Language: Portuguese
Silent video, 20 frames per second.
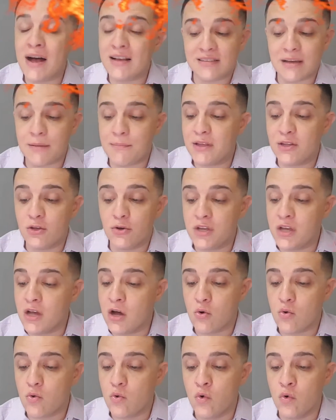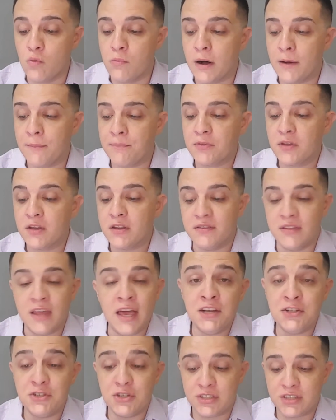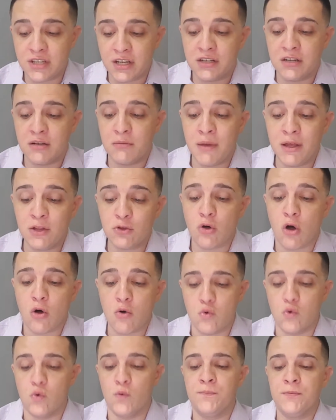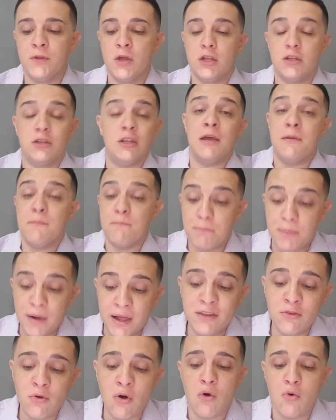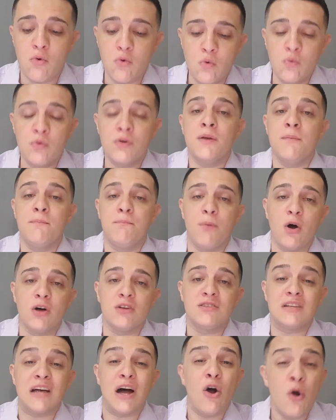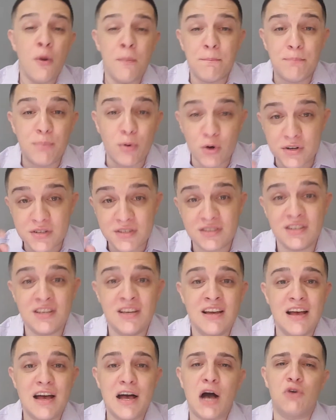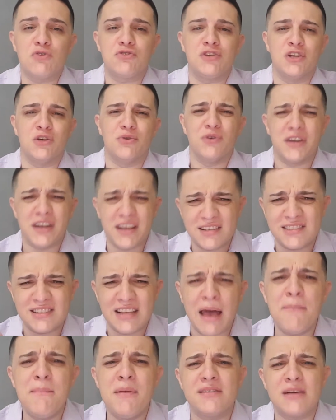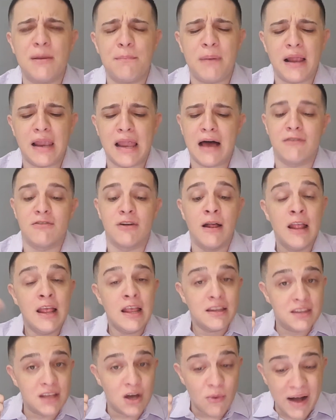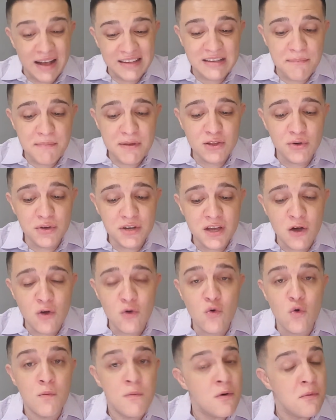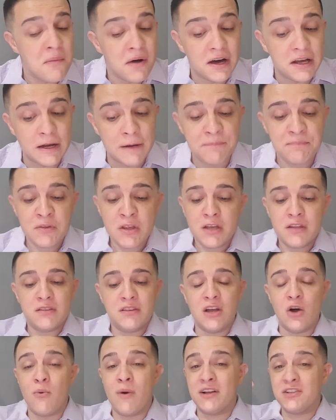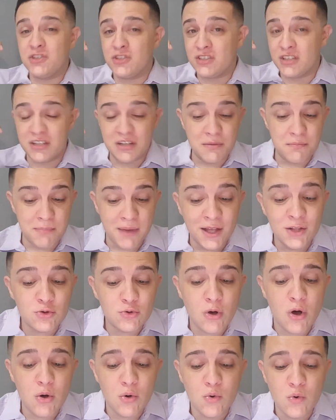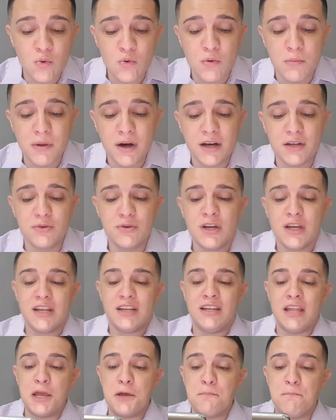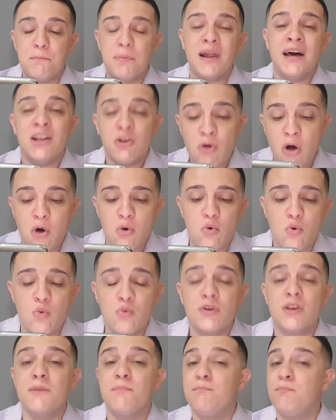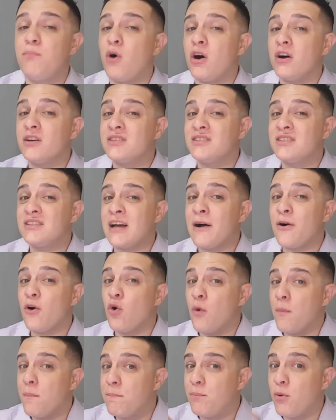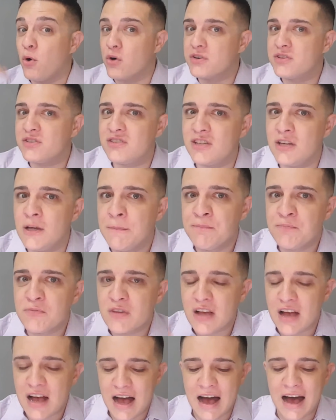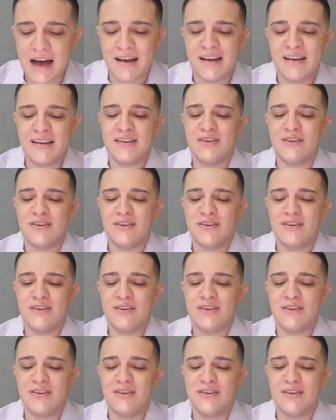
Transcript: há sabedoria alguma nem discernimento algum, nem plano algum que possa opor-se ao Senhor. Recebe essa palavra. Não há sabedoria alguma humana, não há discernimento algum humano, nem plano algum que possa opor-se a